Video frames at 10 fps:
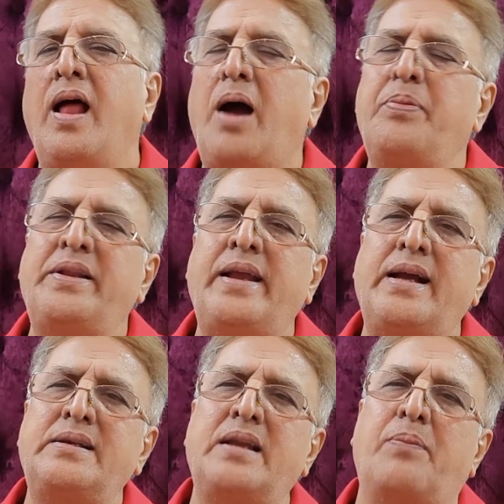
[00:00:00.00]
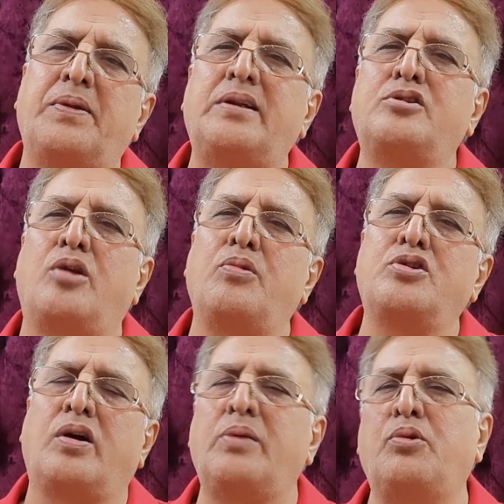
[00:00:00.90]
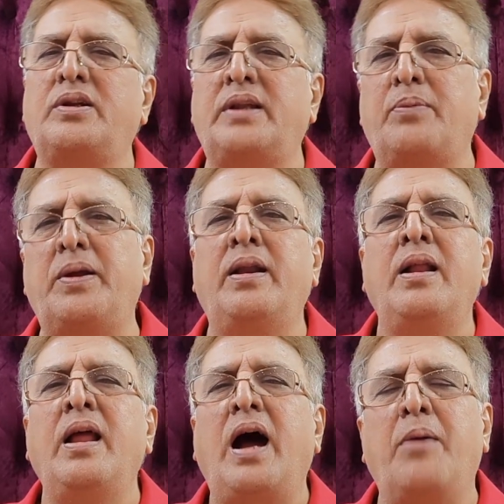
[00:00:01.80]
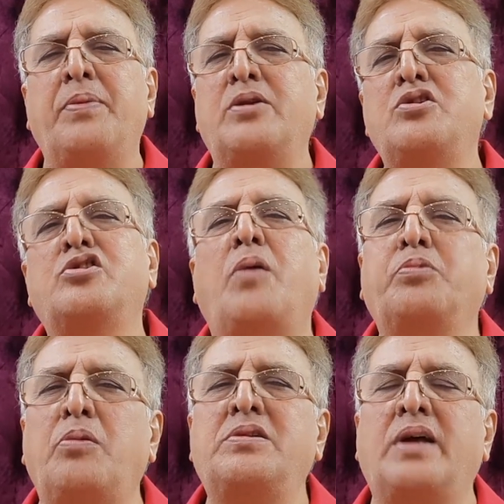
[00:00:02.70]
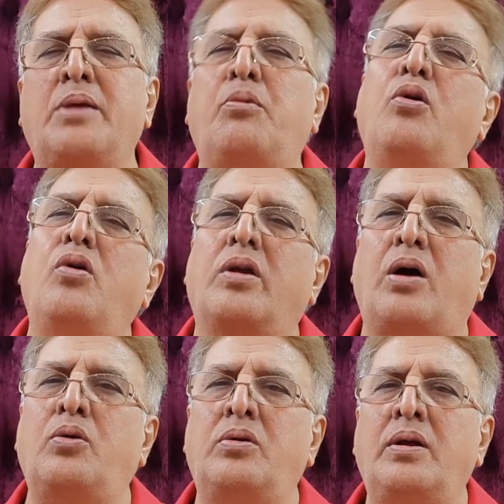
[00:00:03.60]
আপনি দেখেছেন আপনাদের জন্মছকের মধ্যে দেখবেন আপনার যদি সপ্তম স্থানে মঙ্গল রাহু